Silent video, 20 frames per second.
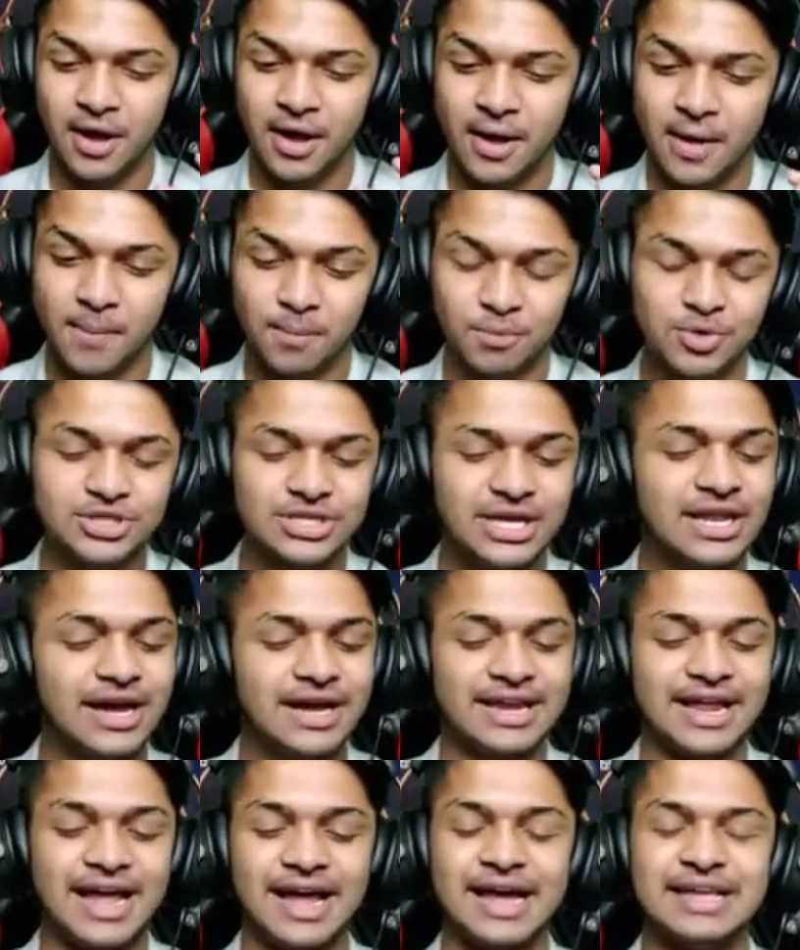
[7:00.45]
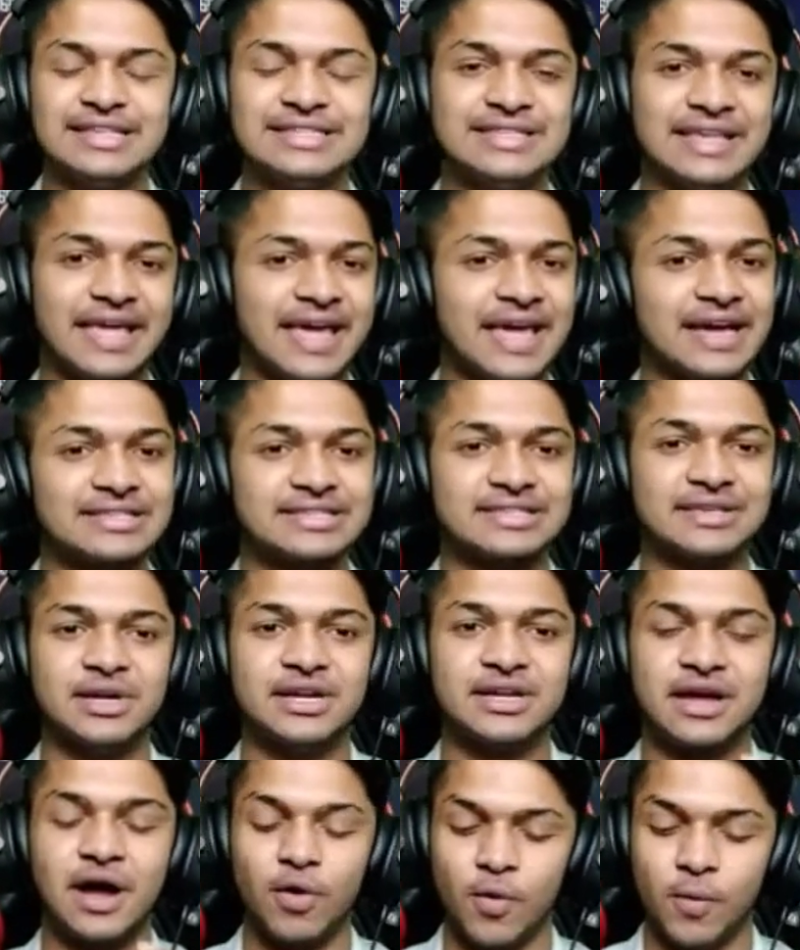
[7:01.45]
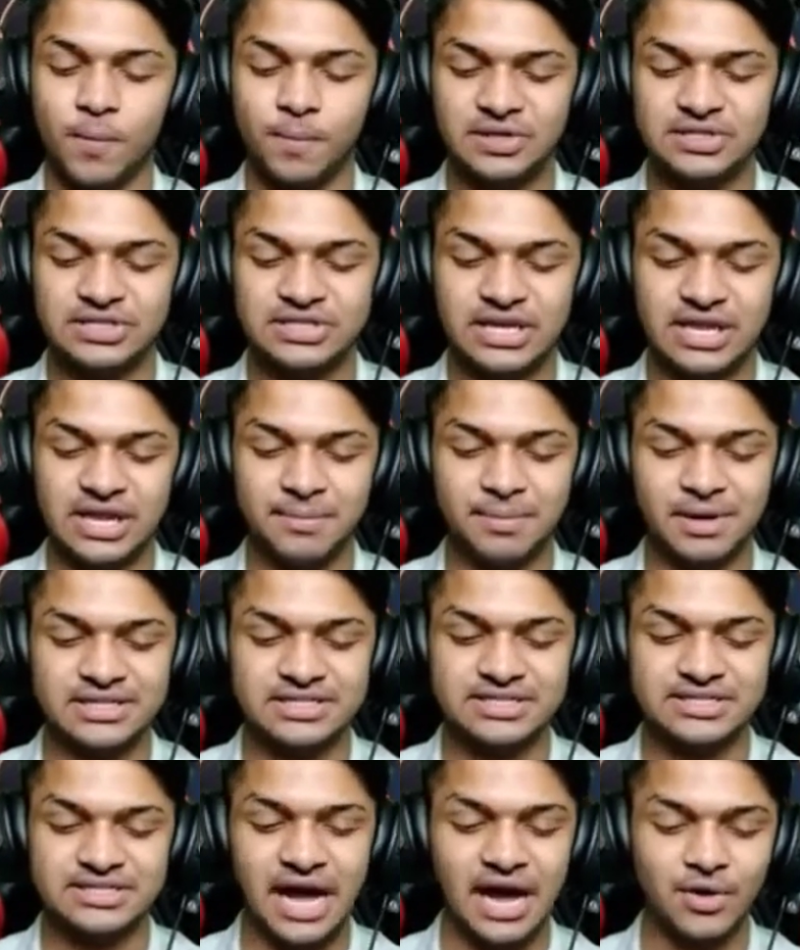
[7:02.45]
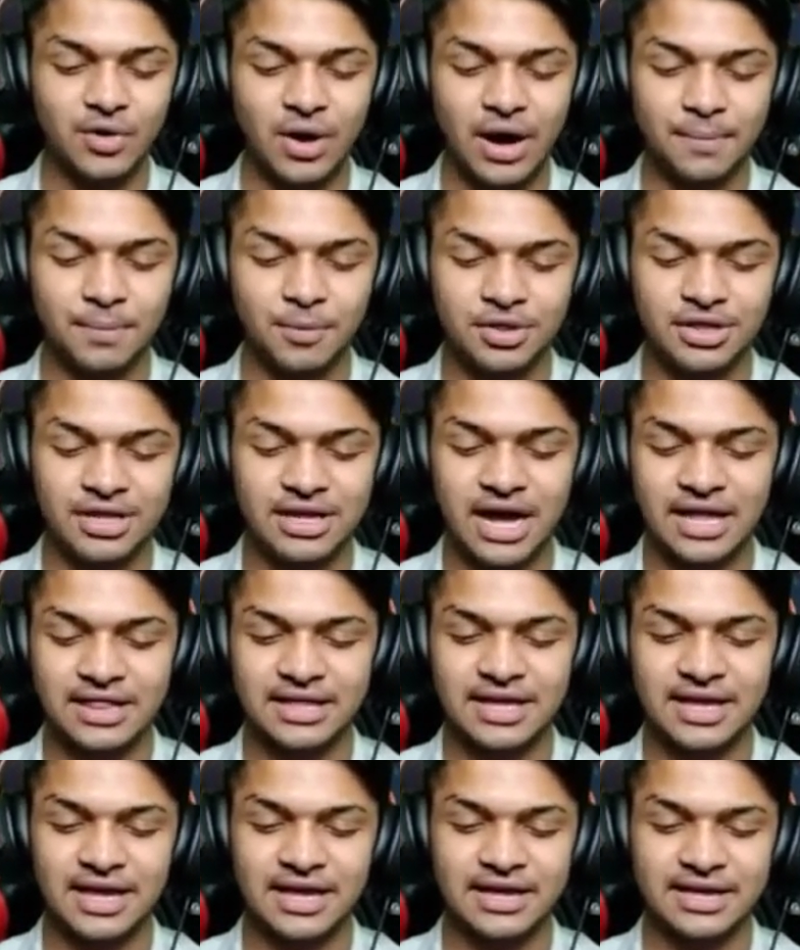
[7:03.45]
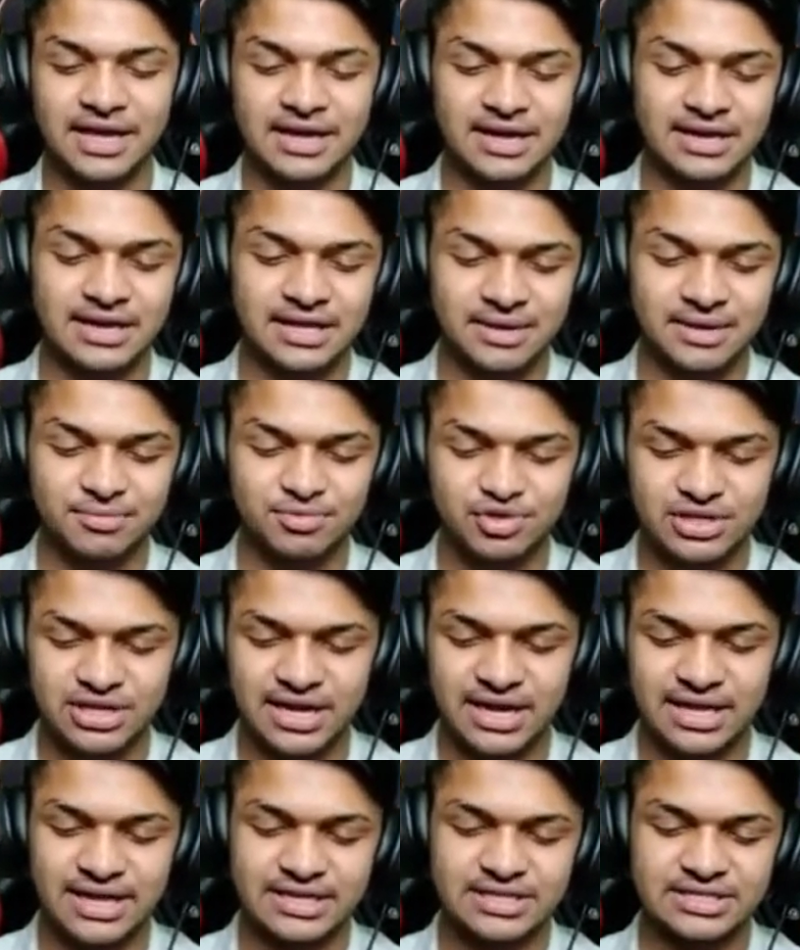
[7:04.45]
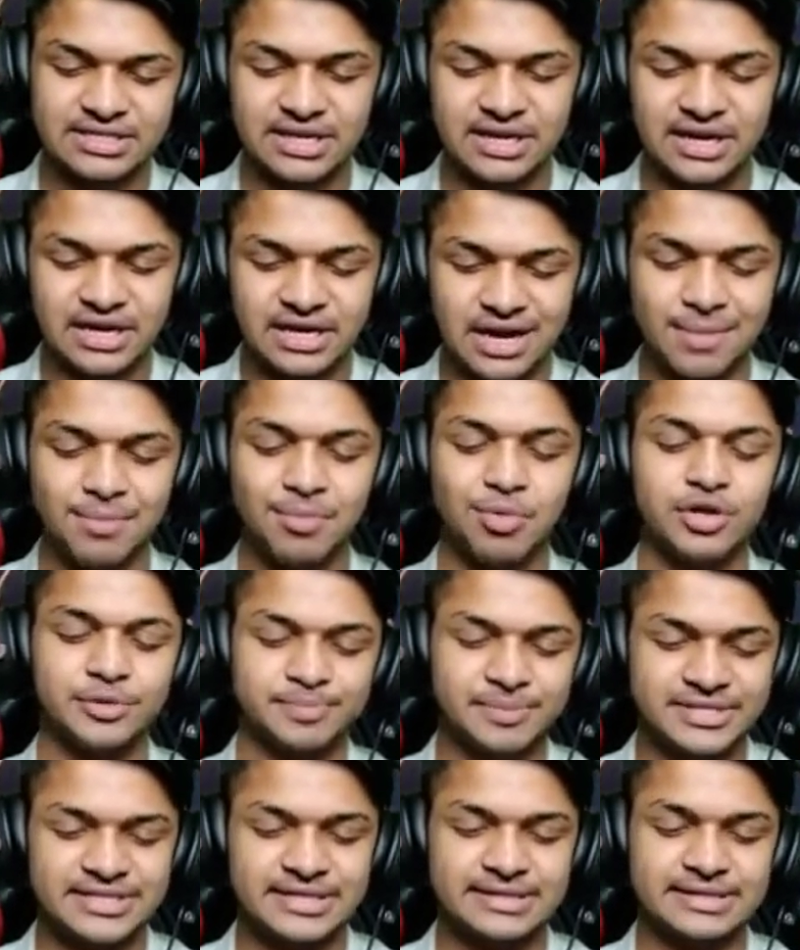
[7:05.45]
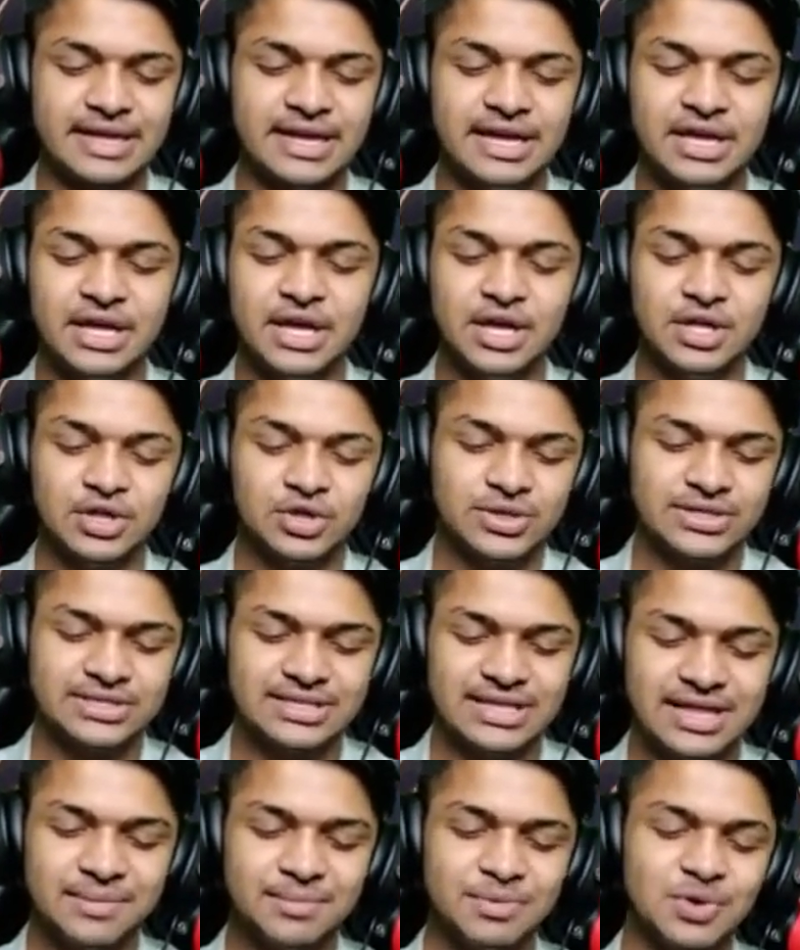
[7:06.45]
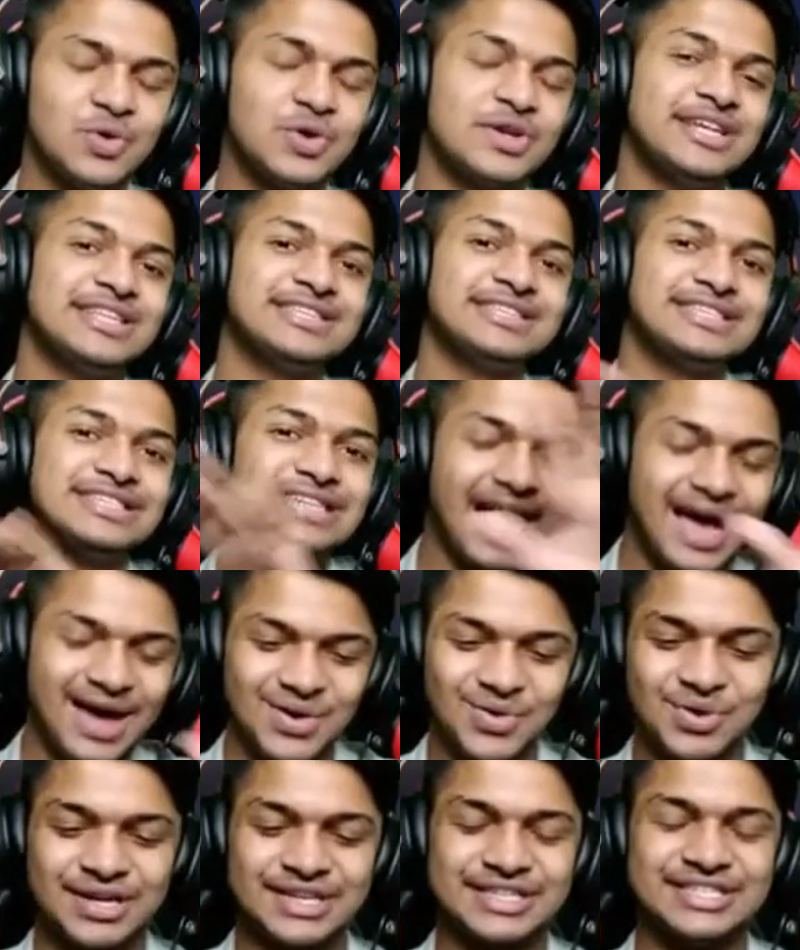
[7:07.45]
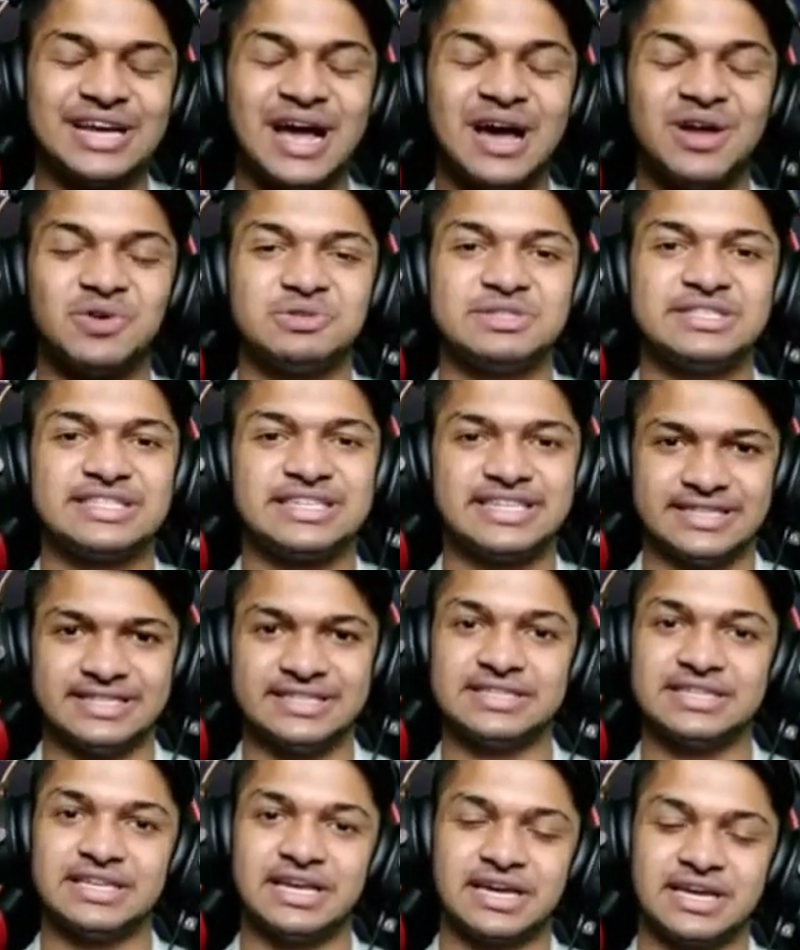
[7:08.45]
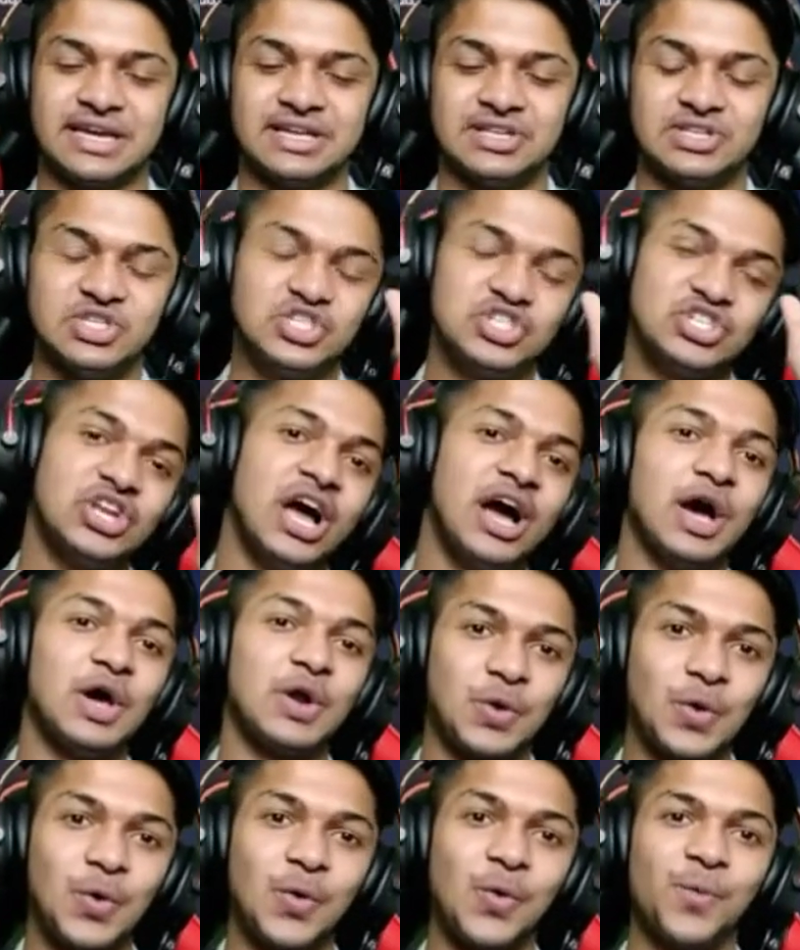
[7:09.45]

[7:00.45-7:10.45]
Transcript: मुझे लग रहा है इस ये एक समेट का ओपी स्किन है बट चारों आपको दिखा दिए एक एक करके मुझे कलेक्शन रखना बहुत पसंद है तो इसीलिए हम लोगों ने चारों के चारों स्किन्स रखे हैं चारों